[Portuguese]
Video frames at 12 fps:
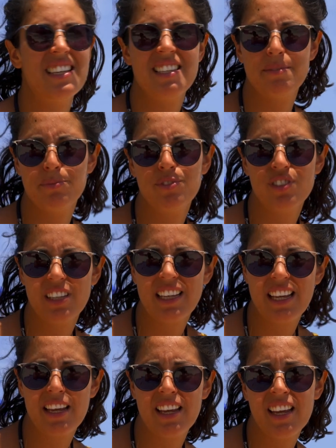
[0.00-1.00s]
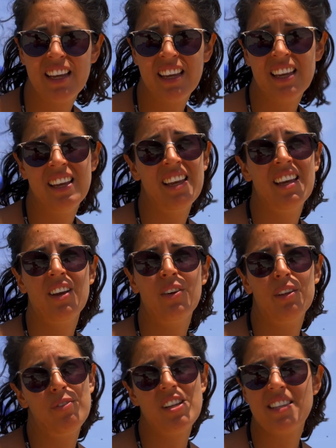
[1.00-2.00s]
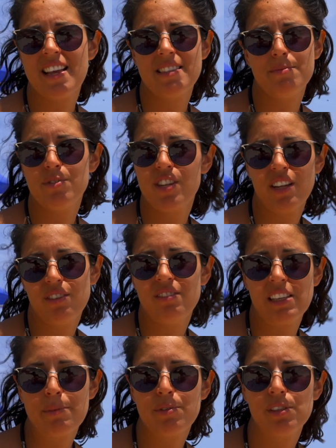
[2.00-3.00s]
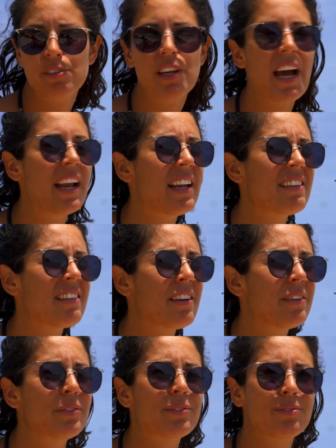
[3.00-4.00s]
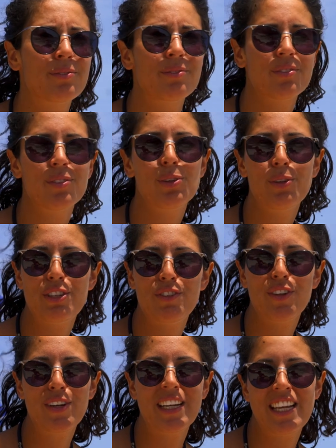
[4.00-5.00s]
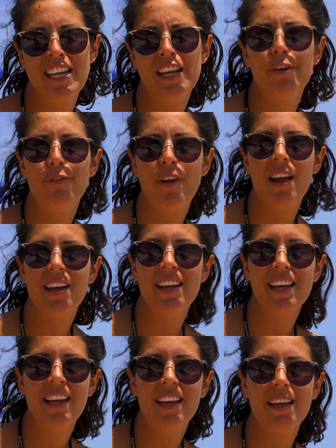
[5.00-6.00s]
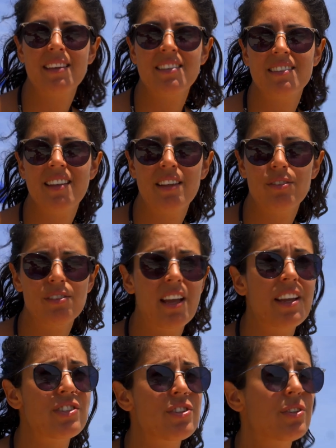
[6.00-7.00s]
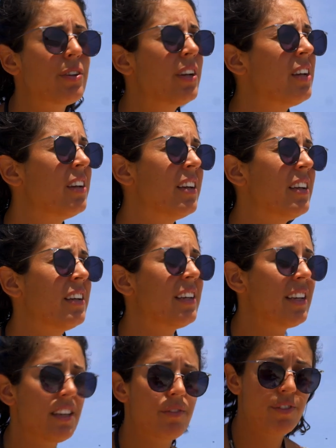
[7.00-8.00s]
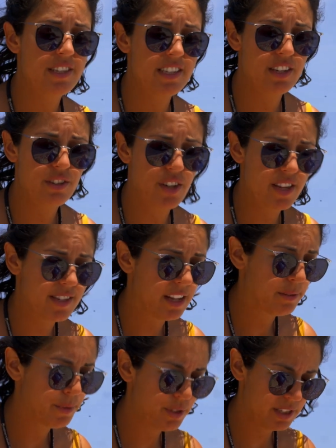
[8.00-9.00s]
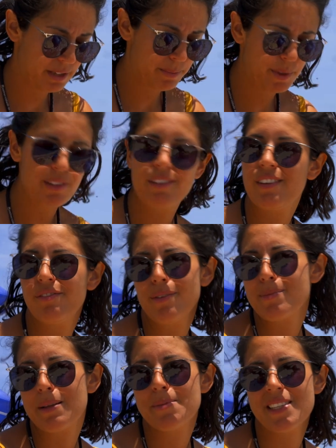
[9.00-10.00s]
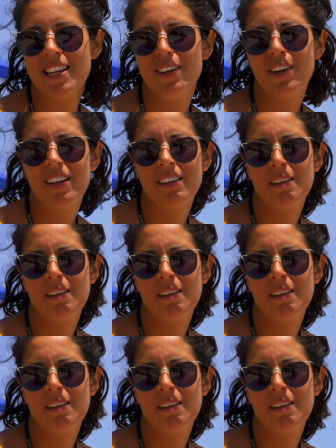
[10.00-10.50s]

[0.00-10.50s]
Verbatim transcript: saíssemos daqui, quando voltássemos já não tínhamos lugar. Então o Luís ficou aqui, eu fui à carrinha tratar do Nacho e fazer o nosso almoço e pronto, sim, vamos almoçar agora